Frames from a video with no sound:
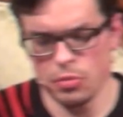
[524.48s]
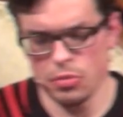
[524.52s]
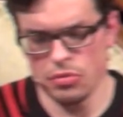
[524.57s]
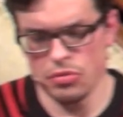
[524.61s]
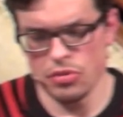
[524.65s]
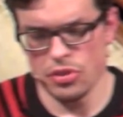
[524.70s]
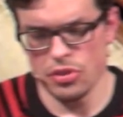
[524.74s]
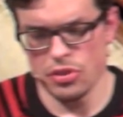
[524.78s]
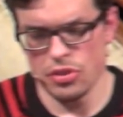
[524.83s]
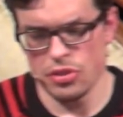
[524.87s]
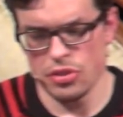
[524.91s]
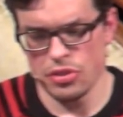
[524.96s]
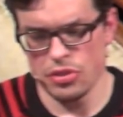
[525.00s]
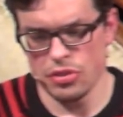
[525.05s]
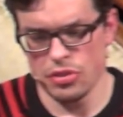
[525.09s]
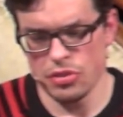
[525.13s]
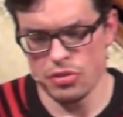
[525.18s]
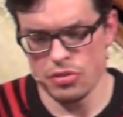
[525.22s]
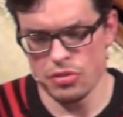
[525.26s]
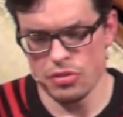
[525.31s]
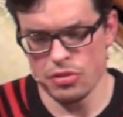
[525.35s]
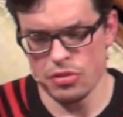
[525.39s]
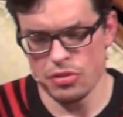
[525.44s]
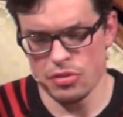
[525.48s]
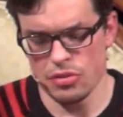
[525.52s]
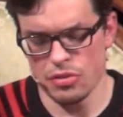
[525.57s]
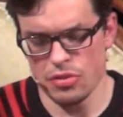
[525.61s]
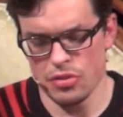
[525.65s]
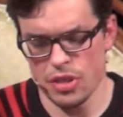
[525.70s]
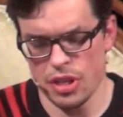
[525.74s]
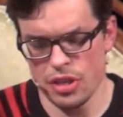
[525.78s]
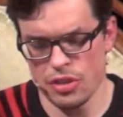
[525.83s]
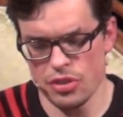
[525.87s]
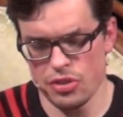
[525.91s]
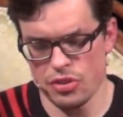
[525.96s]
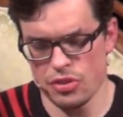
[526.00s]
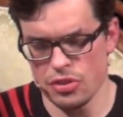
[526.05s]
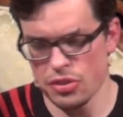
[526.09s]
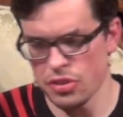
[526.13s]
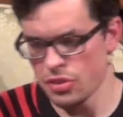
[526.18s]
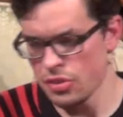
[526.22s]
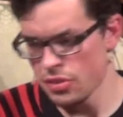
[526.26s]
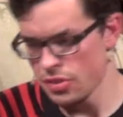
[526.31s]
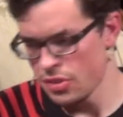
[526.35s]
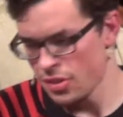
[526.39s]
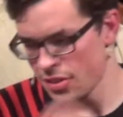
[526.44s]
powiedzieć
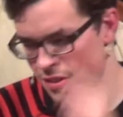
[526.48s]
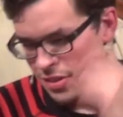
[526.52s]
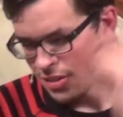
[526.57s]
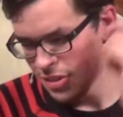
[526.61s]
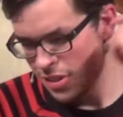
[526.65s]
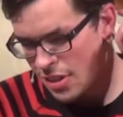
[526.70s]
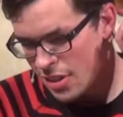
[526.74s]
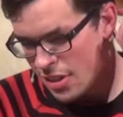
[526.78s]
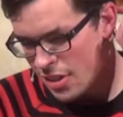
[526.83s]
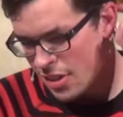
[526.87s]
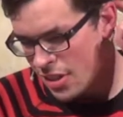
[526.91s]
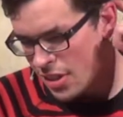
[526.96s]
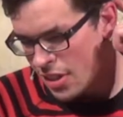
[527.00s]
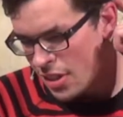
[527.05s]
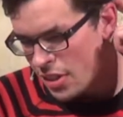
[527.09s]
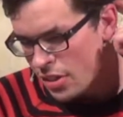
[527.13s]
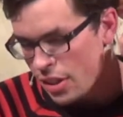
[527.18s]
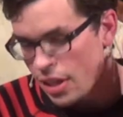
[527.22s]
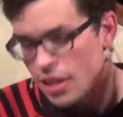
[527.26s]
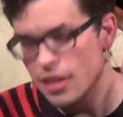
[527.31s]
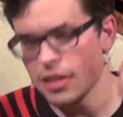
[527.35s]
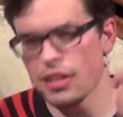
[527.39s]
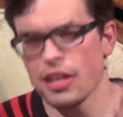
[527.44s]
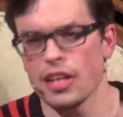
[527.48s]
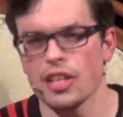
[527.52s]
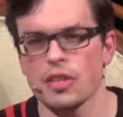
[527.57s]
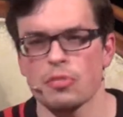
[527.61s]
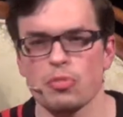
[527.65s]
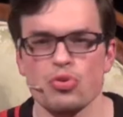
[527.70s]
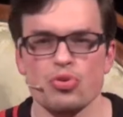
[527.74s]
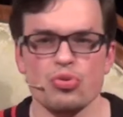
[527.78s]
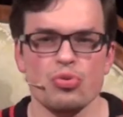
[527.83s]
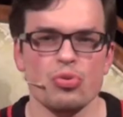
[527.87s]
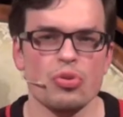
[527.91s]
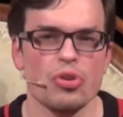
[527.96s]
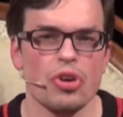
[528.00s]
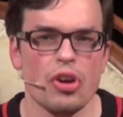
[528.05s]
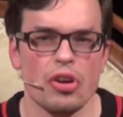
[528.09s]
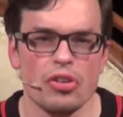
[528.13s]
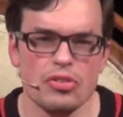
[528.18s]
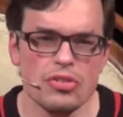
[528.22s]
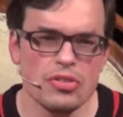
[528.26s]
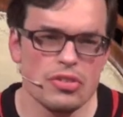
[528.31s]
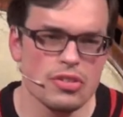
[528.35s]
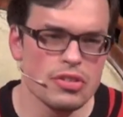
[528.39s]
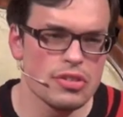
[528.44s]
zręcznie, no taki teatr
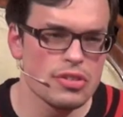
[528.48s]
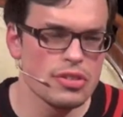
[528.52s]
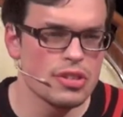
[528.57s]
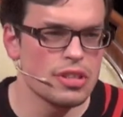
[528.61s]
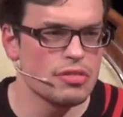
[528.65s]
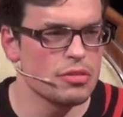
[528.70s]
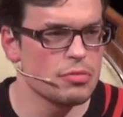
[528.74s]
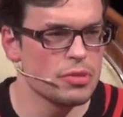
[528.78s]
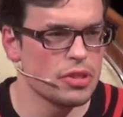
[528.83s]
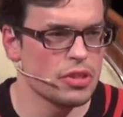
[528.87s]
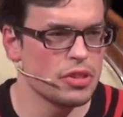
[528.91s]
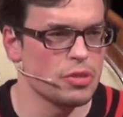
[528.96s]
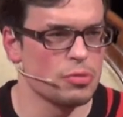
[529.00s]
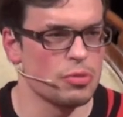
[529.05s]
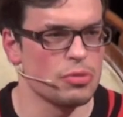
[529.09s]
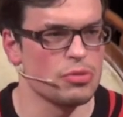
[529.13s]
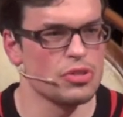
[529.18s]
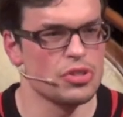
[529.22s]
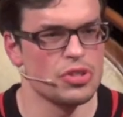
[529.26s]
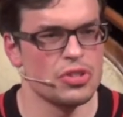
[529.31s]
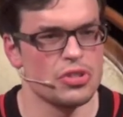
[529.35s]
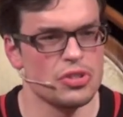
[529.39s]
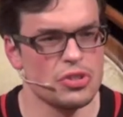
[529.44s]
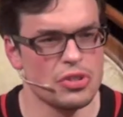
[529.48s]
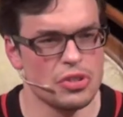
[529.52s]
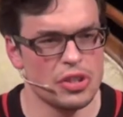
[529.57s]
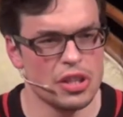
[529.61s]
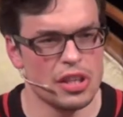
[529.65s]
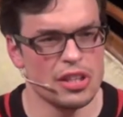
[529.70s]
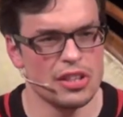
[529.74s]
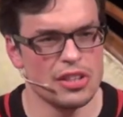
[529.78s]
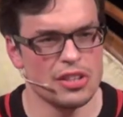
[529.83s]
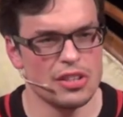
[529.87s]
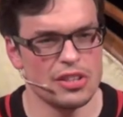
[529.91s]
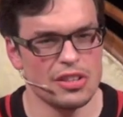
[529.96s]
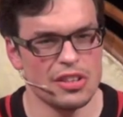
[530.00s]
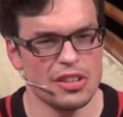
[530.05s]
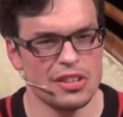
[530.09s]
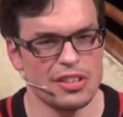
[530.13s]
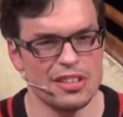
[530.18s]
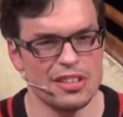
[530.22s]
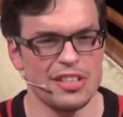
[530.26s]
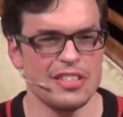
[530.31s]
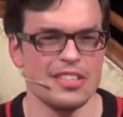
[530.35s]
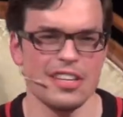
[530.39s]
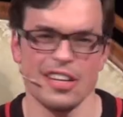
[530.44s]
poszukujący, nie wiem jak to powiedzieć, no teatr nie,
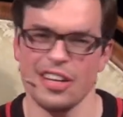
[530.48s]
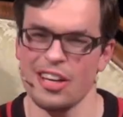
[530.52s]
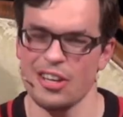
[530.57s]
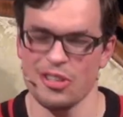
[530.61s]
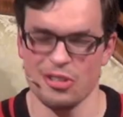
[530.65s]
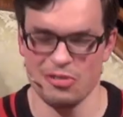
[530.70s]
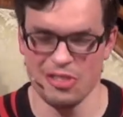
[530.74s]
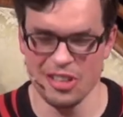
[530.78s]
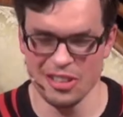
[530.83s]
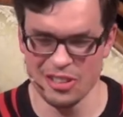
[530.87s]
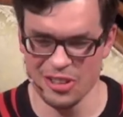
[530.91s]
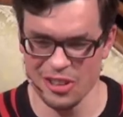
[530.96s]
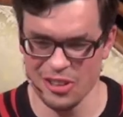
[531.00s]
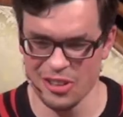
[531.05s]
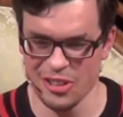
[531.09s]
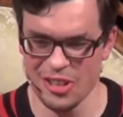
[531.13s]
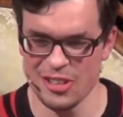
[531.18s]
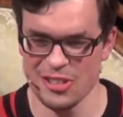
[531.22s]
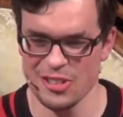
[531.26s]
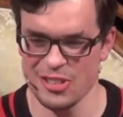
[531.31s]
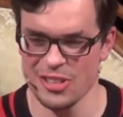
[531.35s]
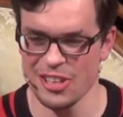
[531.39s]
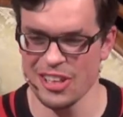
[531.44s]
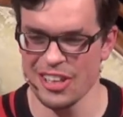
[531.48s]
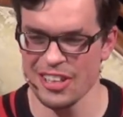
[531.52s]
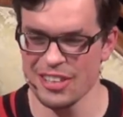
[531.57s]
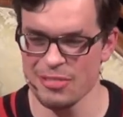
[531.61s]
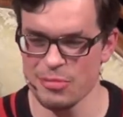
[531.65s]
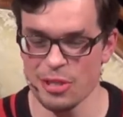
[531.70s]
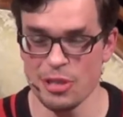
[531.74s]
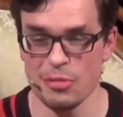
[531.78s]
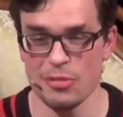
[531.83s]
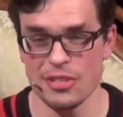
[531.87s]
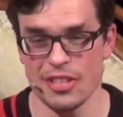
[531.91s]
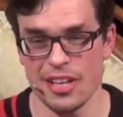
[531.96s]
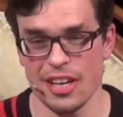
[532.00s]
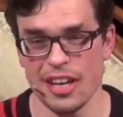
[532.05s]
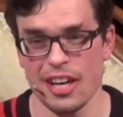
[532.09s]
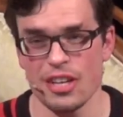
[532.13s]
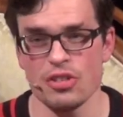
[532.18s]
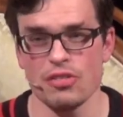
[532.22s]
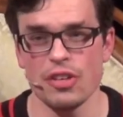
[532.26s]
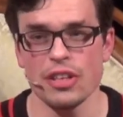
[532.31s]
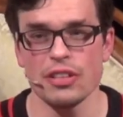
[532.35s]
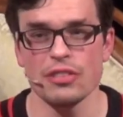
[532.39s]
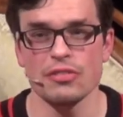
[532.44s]
nie zaangażowany koniecznie, ale przynajmniej
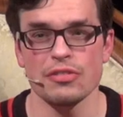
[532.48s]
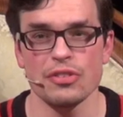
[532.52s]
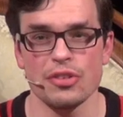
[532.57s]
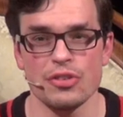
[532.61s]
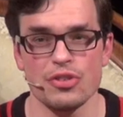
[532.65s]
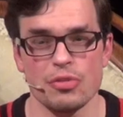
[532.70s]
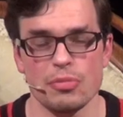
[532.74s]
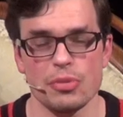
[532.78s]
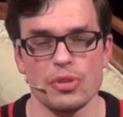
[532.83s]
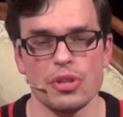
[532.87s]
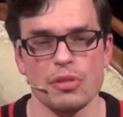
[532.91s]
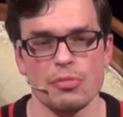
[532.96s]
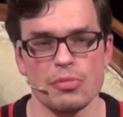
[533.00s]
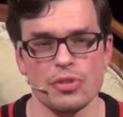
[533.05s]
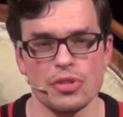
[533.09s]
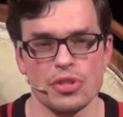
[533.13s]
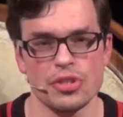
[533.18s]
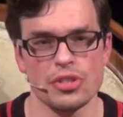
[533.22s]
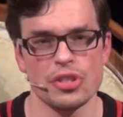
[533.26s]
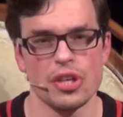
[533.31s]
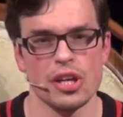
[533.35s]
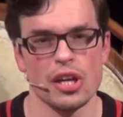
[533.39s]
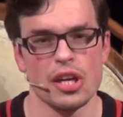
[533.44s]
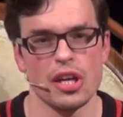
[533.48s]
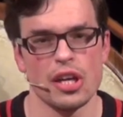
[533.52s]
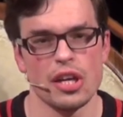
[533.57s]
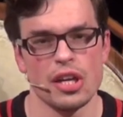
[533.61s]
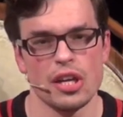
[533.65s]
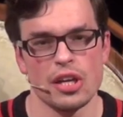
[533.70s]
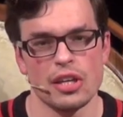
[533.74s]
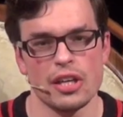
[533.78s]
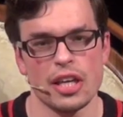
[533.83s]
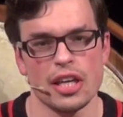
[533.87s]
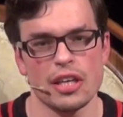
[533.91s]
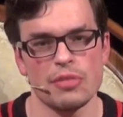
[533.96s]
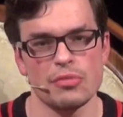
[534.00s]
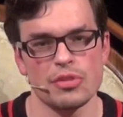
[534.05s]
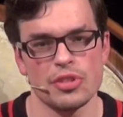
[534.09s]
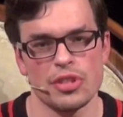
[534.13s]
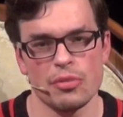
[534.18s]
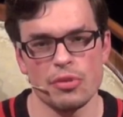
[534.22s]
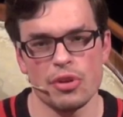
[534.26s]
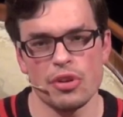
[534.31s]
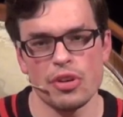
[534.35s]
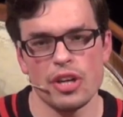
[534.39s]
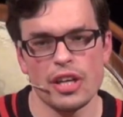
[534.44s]
zaangażowany w to, żeby nie być jakimś
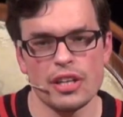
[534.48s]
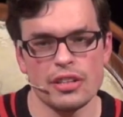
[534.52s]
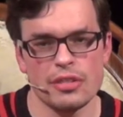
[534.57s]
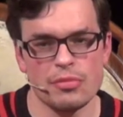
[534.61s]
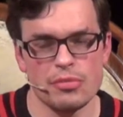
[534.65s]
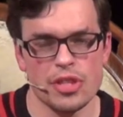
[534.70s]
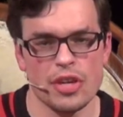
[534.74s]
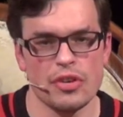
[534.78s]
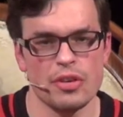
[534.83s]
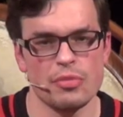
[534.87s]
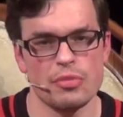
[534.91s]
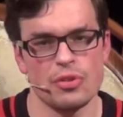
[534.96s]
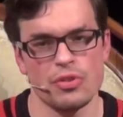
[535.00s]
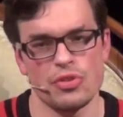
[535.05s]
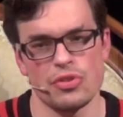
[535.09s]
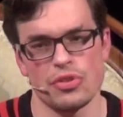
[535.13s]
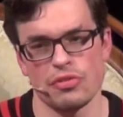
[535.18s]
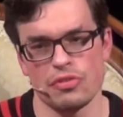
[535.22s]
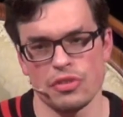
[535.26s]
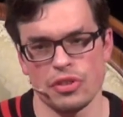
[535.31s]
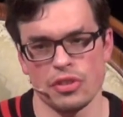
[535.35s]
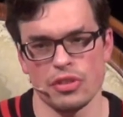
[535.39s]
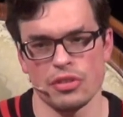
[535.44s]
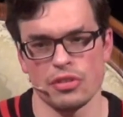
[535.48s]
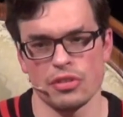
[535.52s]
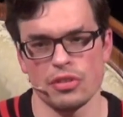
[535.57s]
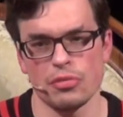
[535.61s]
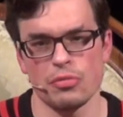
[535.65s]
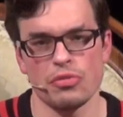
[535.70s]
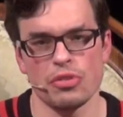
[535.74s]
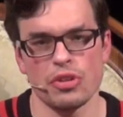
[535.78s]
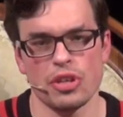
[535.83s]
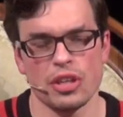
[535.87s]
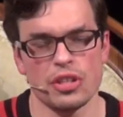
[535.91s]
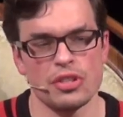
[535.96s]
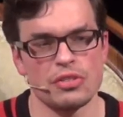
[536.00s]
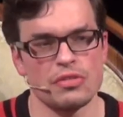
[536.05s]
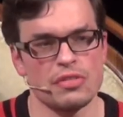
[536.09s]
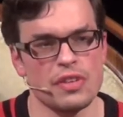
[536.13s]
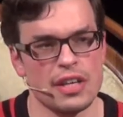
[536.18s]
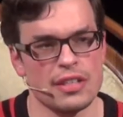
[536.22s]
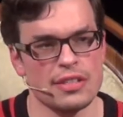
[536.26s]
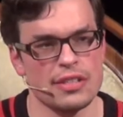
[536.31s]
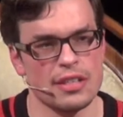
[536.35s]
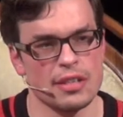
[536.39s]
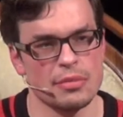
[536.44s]
tam kolejnym działem rozrywki. No nie mówię o jakichś
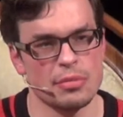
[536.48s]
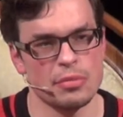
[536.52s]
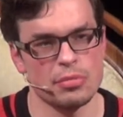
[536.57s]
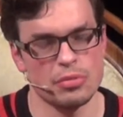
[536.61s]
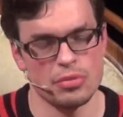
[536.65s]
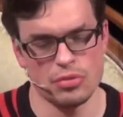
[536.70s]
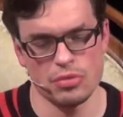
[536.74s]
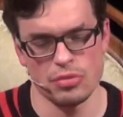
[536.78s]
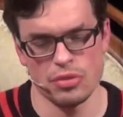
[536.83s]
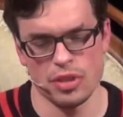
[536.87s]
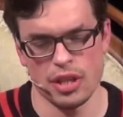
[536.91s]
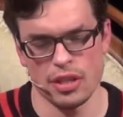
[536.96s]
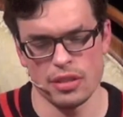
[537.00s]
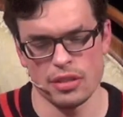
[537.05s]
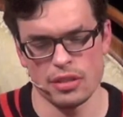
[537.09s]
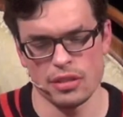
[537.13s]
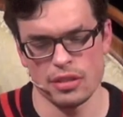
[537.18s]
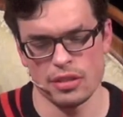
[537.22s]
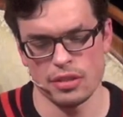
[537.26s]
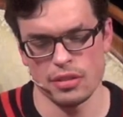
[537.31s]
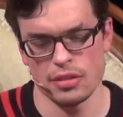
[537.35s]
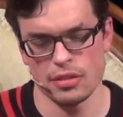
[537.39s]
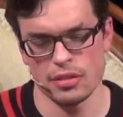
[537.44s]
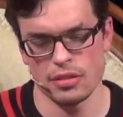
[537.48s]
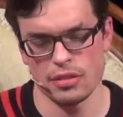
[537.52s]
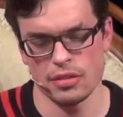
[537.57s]
farsach po prostu granych